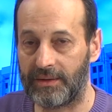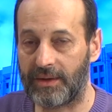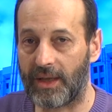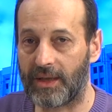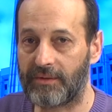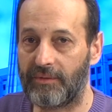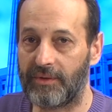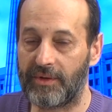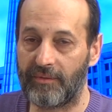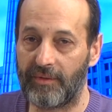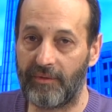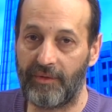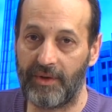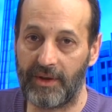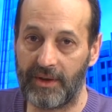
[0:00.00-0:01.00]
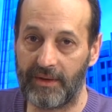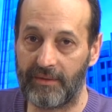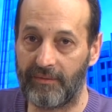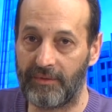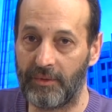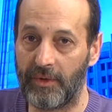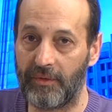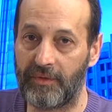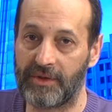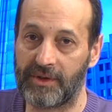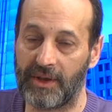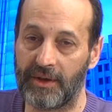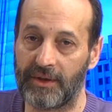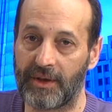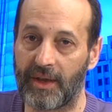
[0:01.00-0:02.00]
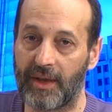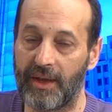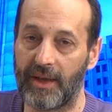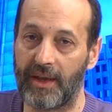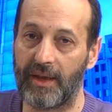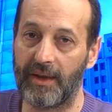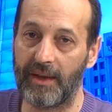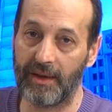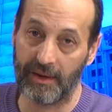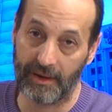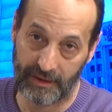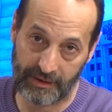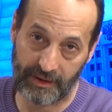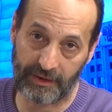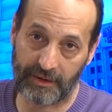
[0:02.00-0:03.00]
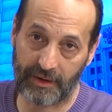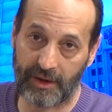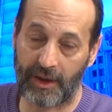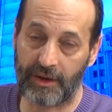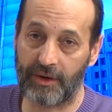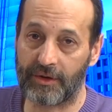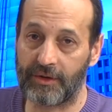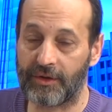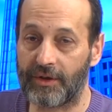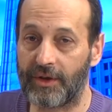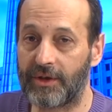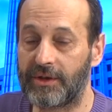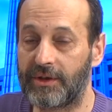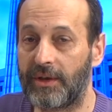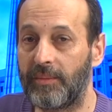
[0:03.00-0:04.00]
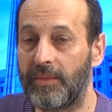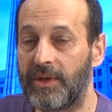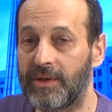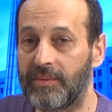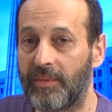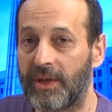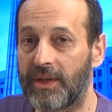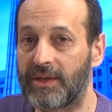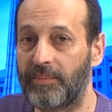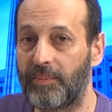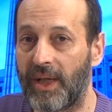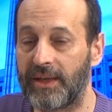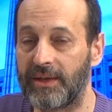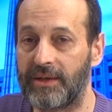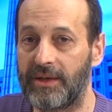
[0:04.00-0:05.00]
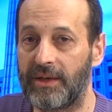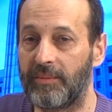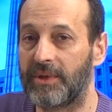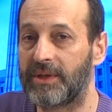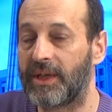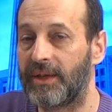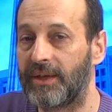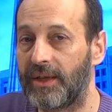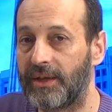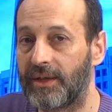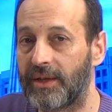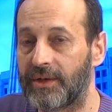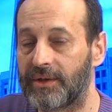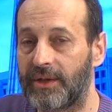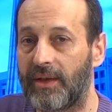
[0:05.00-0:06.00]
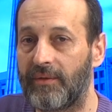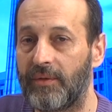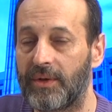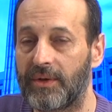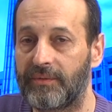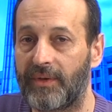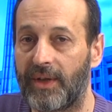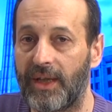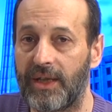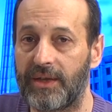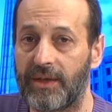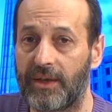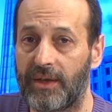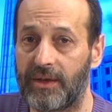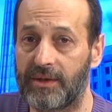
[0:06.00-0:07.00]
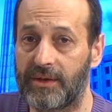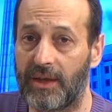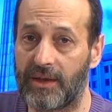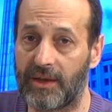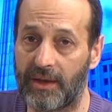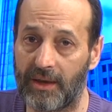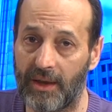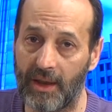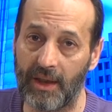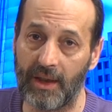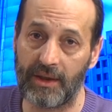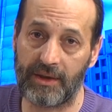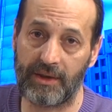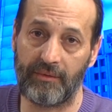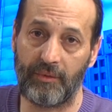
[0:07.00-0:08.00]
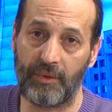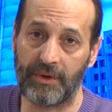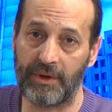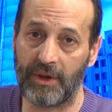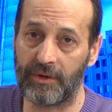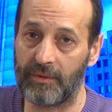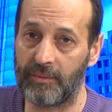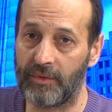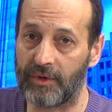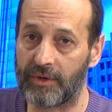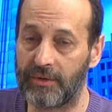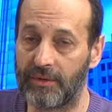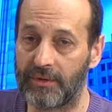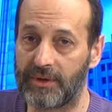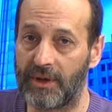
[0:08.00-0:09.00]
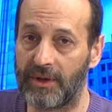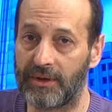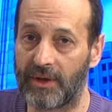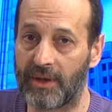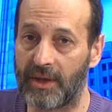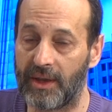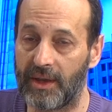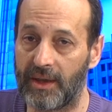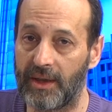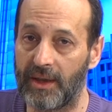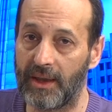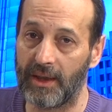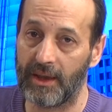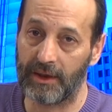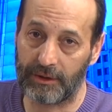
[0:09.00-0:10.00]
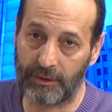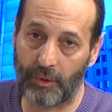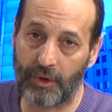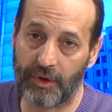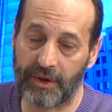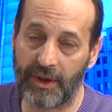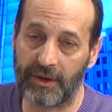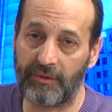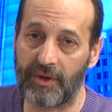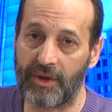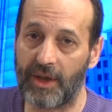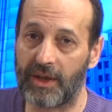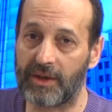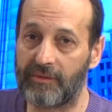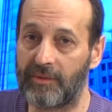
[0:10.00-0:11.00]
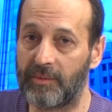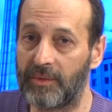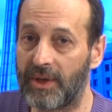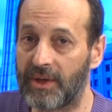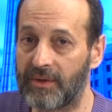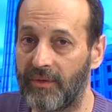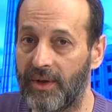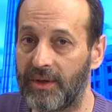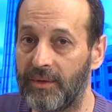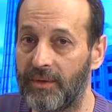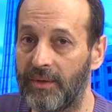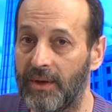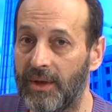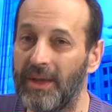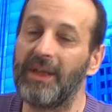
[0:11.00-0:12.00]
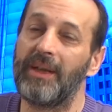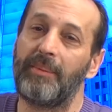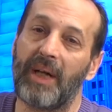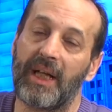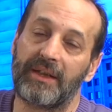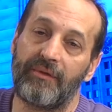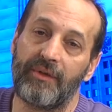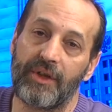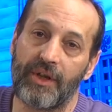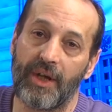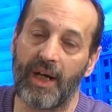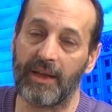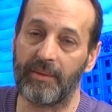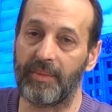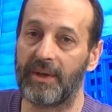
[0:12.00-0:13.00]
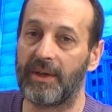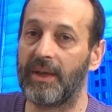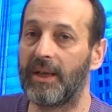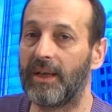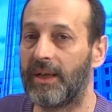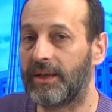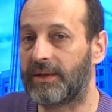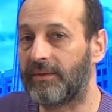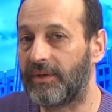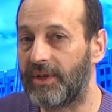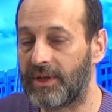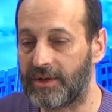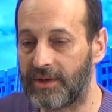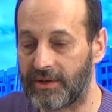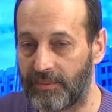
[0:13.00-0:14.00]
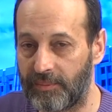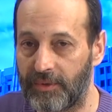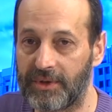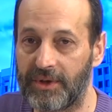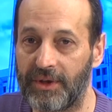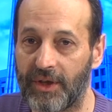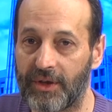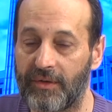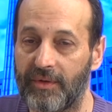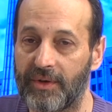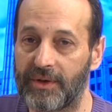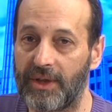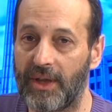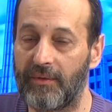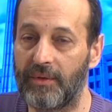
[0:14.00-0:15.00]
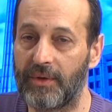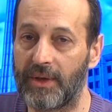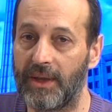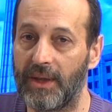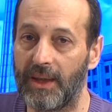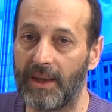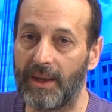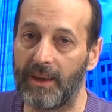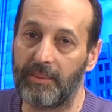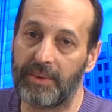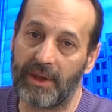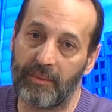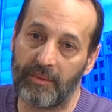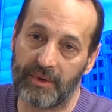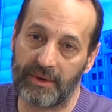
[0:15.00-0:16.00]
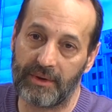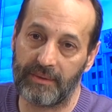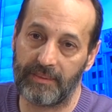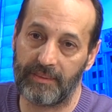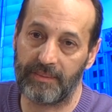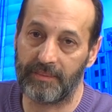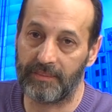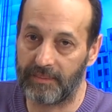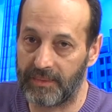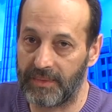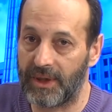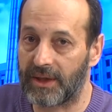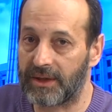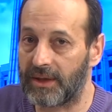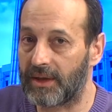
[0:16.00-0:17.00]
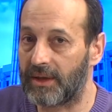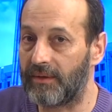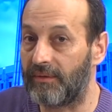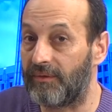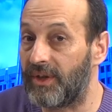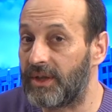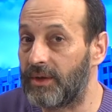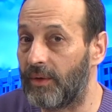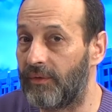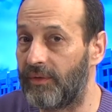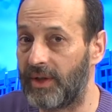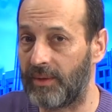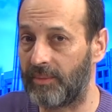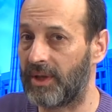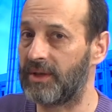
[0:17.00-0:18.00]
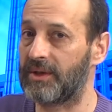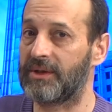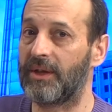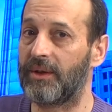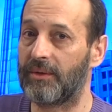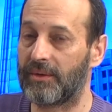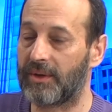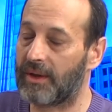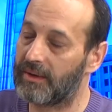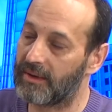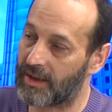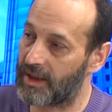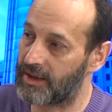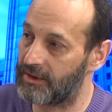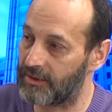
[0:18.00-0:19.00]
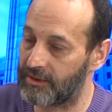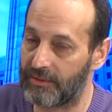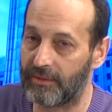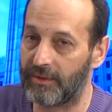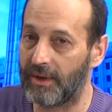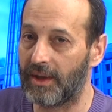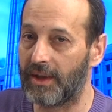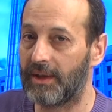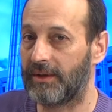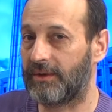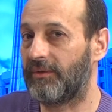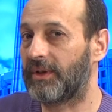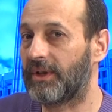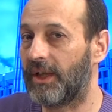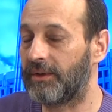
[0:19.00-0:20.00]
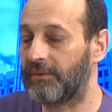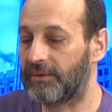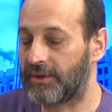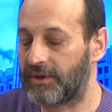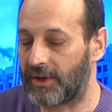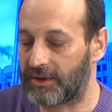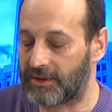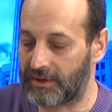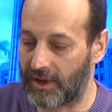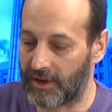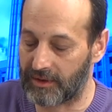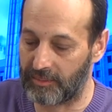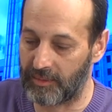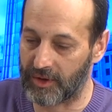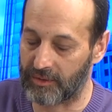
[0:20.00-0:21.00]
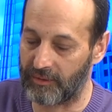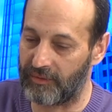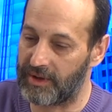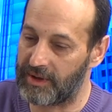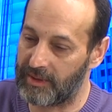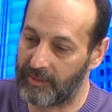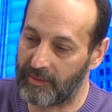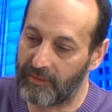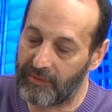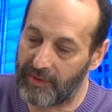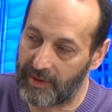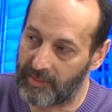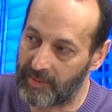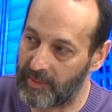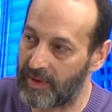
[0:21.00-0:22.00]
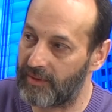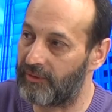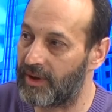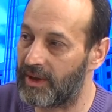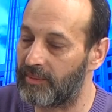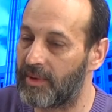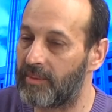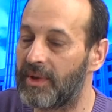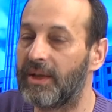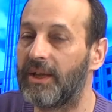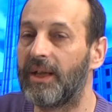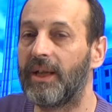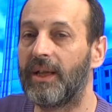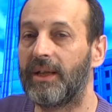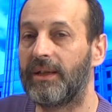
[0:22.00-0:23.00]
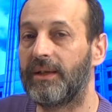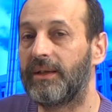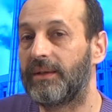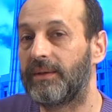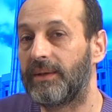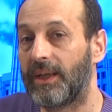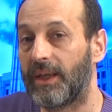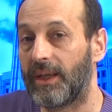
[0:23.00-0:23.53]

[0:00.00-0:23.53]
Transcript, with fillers: Здравствуйте, в эфире вновь Центр Э. Центр, конечно же, экстремизма, экспансии, эмоциональных разговоров, этики, эстетики. Сегодня, я думаю, что Центр Э точно отвечает своему названию, или бы отвечал бы, это выяснится после нашего разговора, потому что некоторые видеофильмы, я не знаю разницу, Светлана вот сейчас скажет, между видимыми фильмами и фильмами, э,